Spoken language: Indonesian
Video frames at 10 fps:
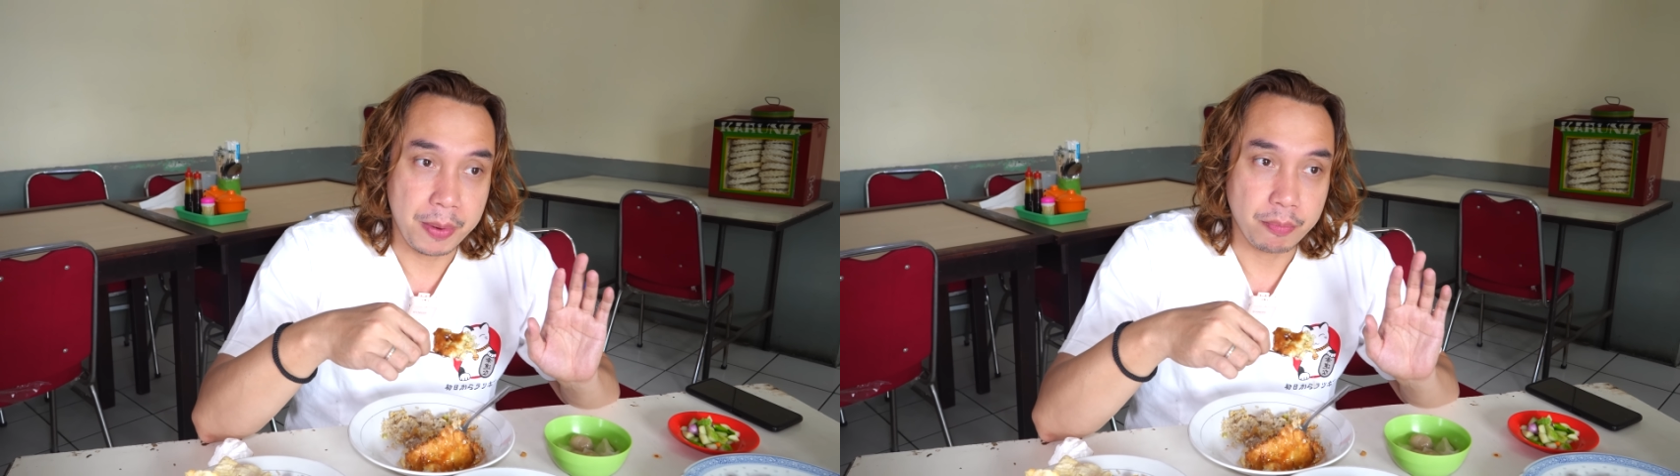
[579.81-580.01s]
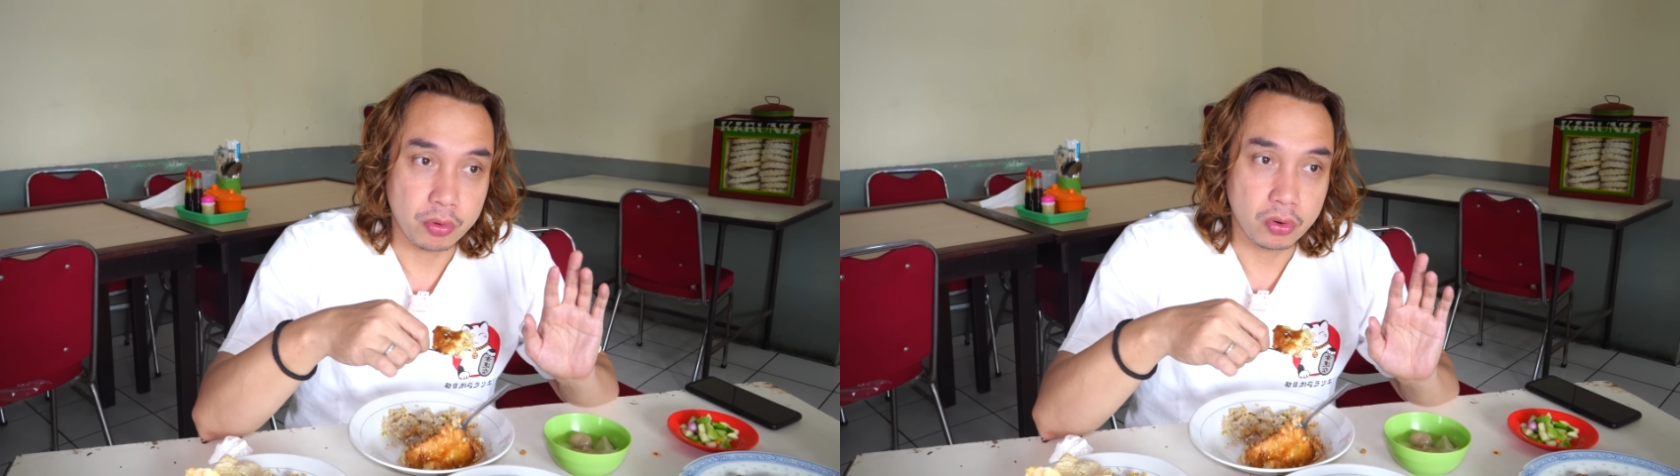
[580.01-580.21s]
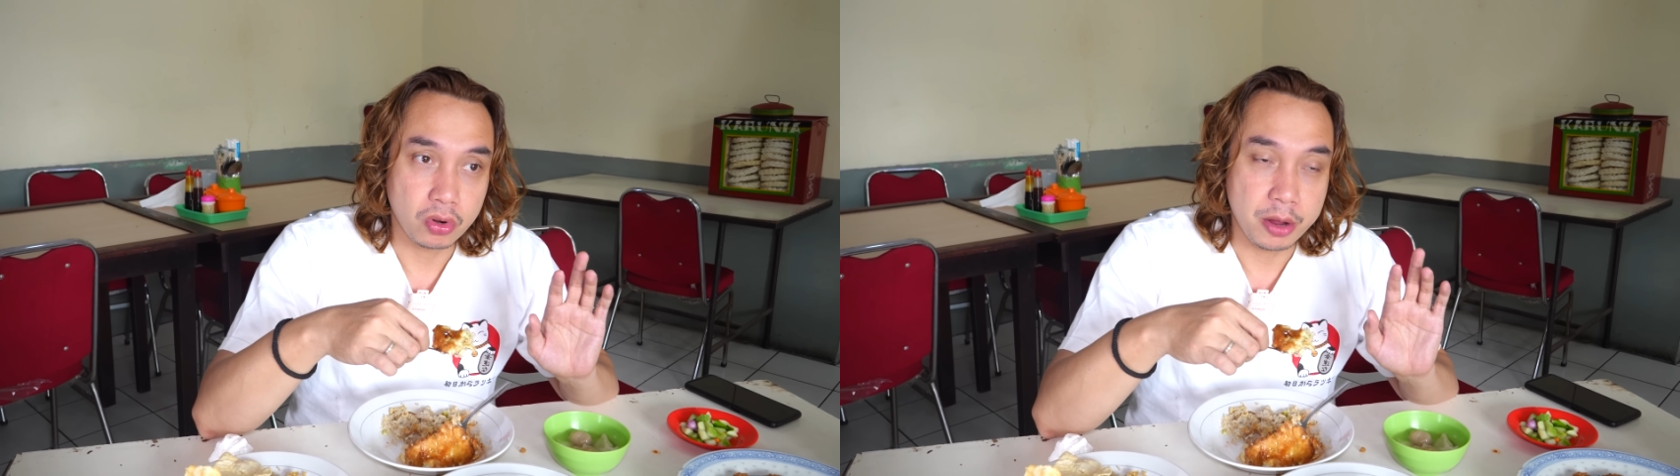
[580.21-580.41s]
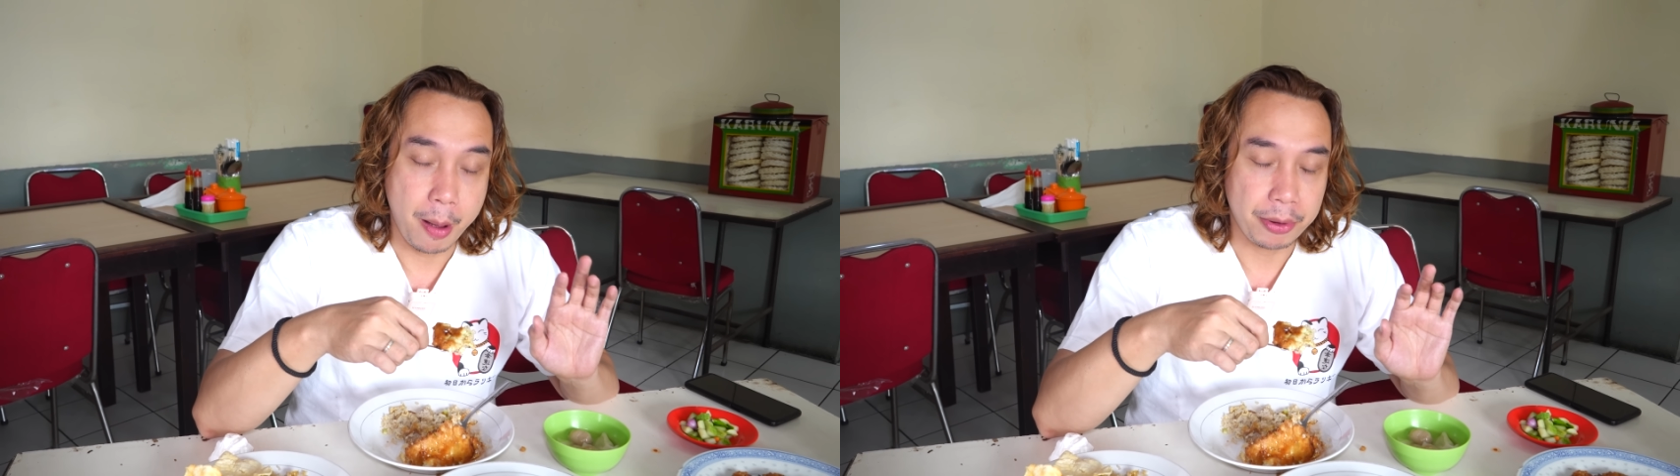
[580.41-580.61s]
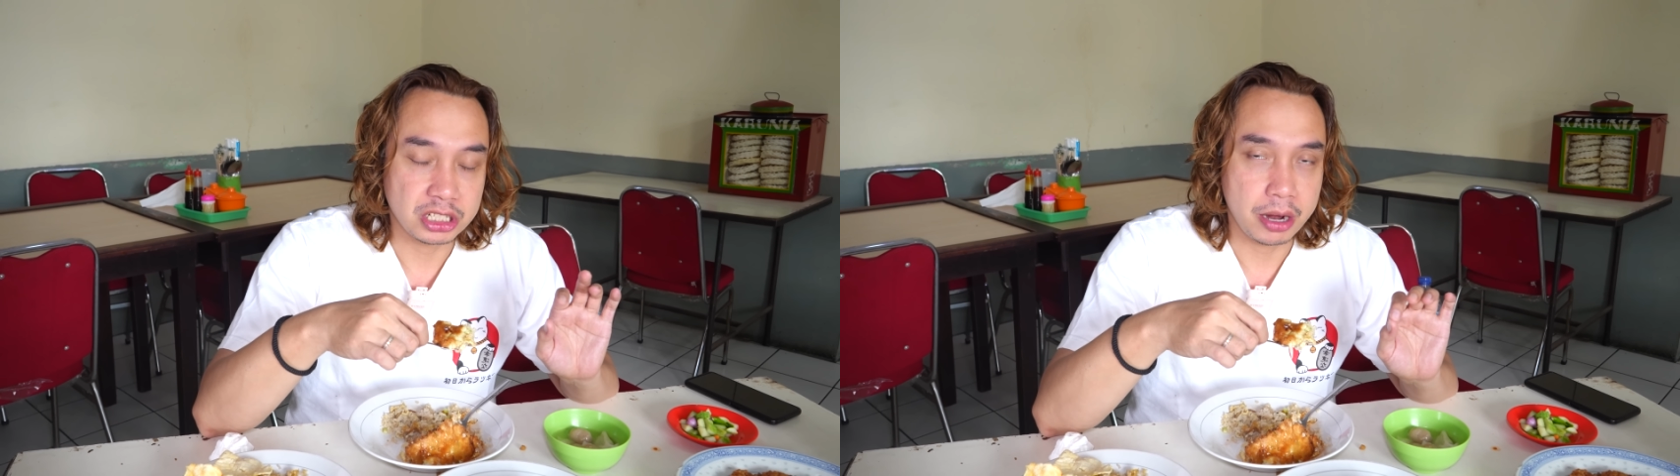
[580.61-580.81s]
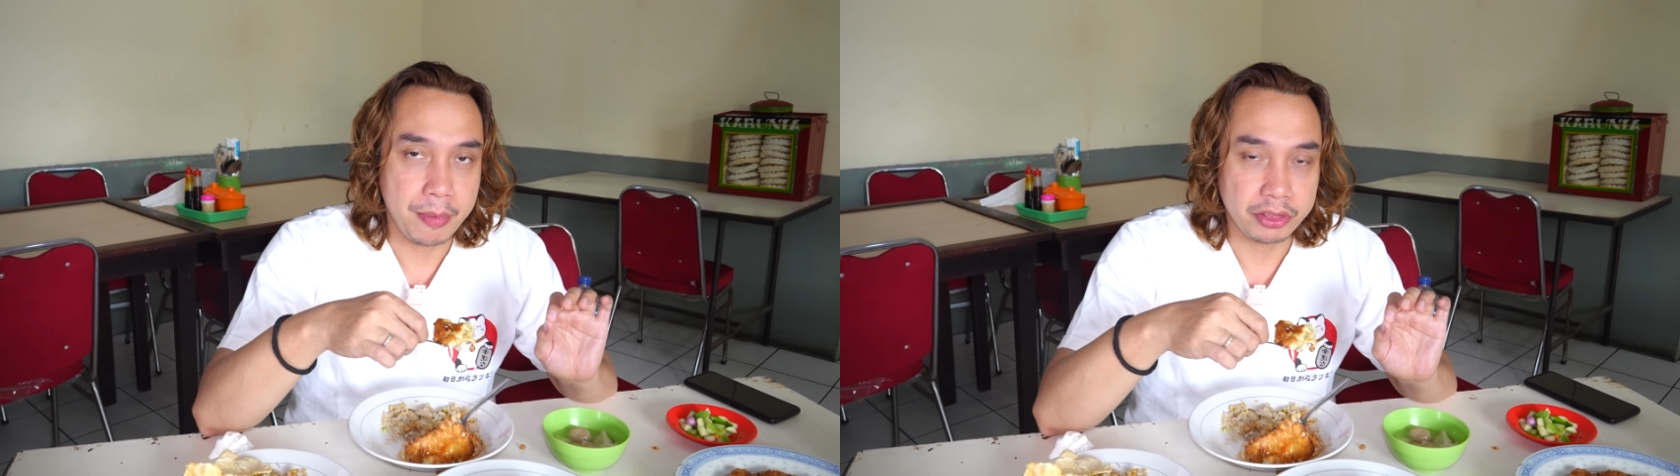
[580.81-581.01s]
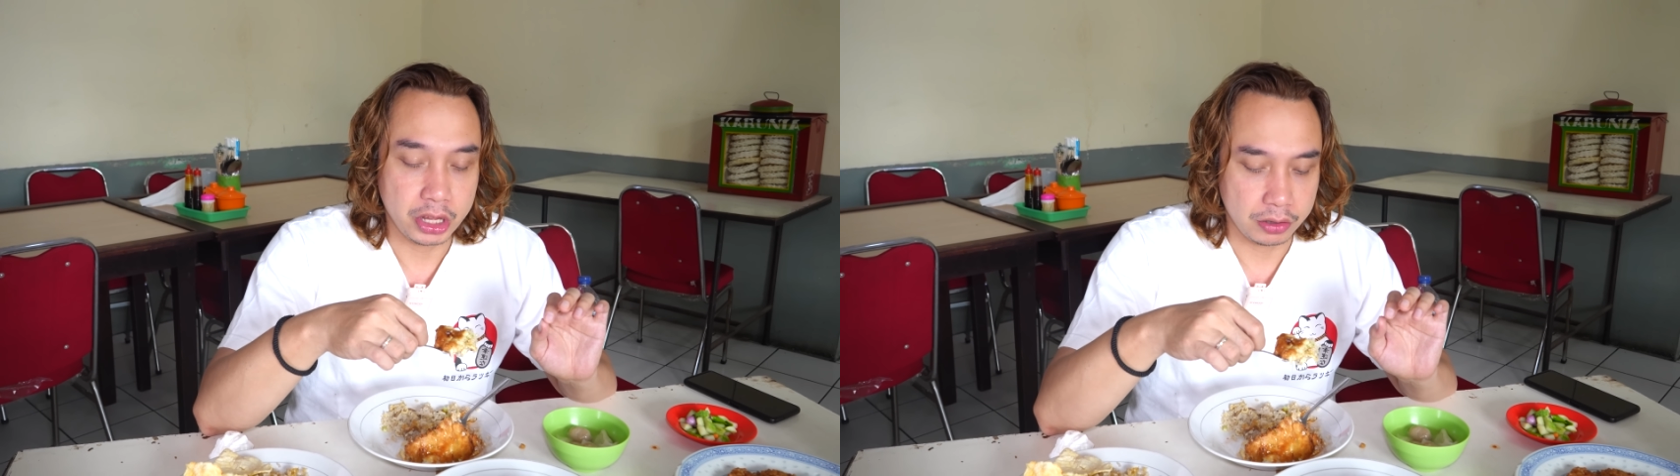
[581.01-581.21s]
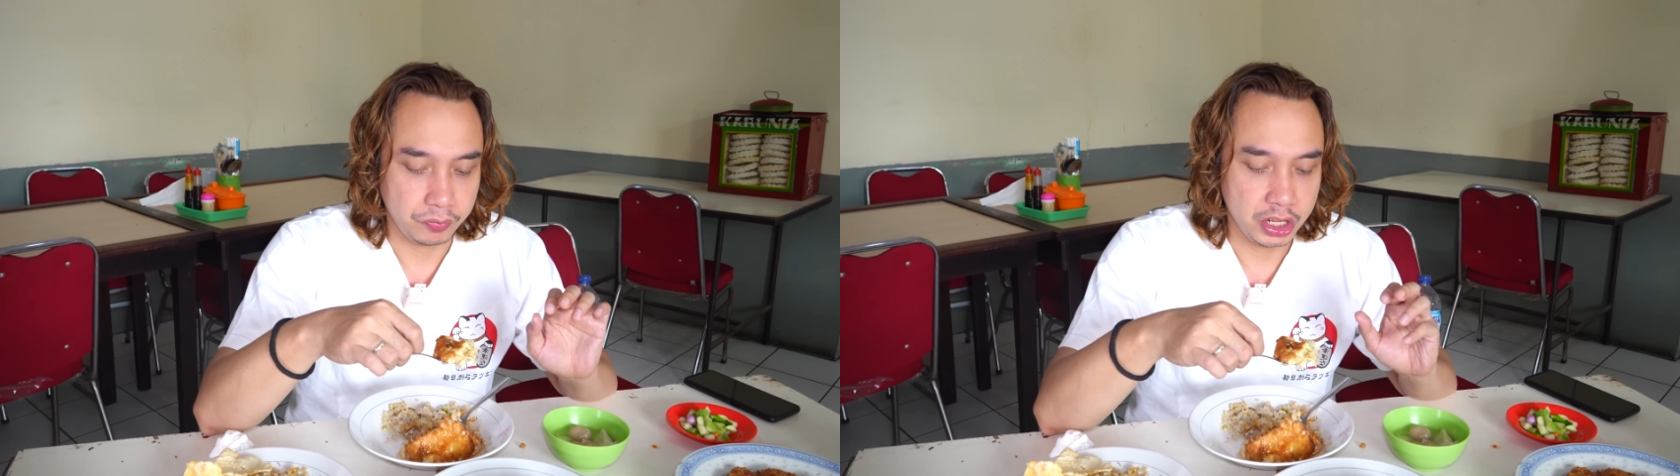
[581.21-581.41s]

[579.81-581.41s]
85% mateng,